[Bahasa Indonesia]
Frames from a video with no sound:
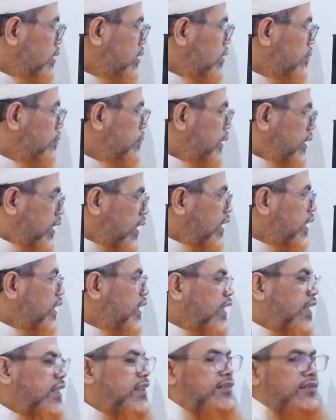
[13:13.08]
Bisa
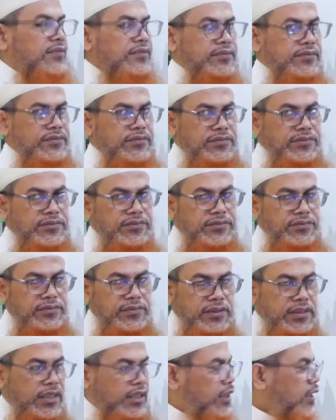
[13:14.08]
dilihat
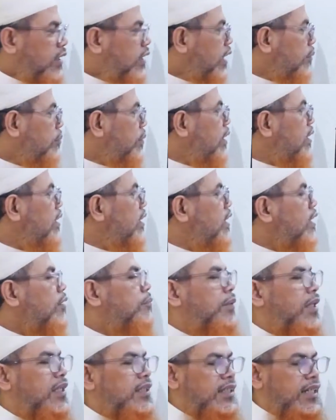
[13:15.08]
ketetapan ini
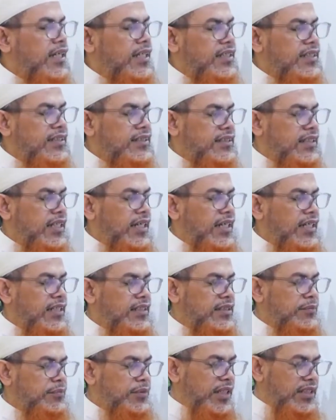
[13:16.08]
pada Anisa nisa
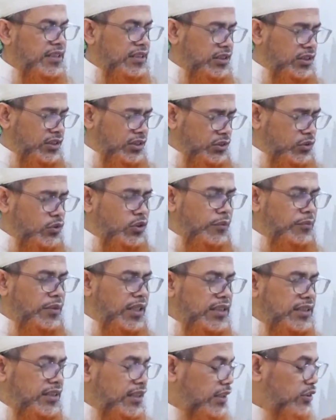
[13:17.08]
ayat 11,
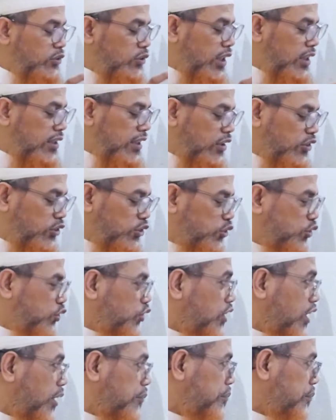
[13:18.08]
12, dan juga
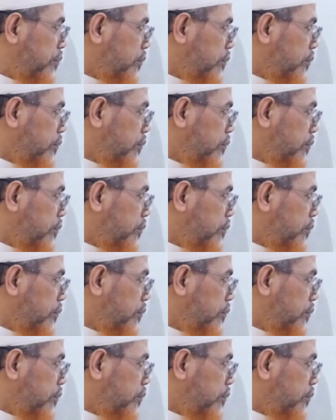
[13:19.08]
176.